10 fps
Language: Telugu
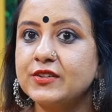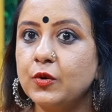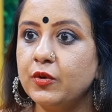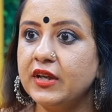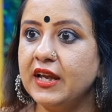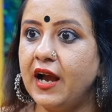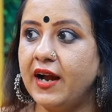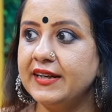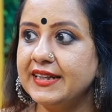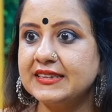సో ఈ
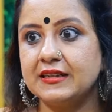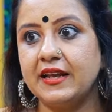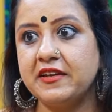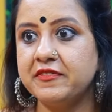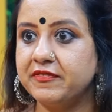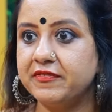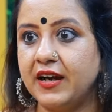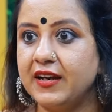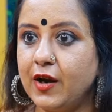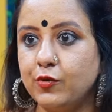ఆర్టిస్ట్ లైఫ్
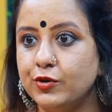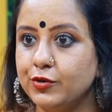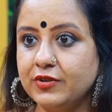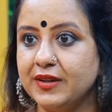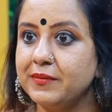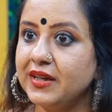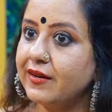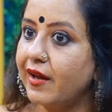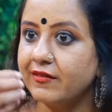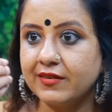అలా ఉంటుంది మీరు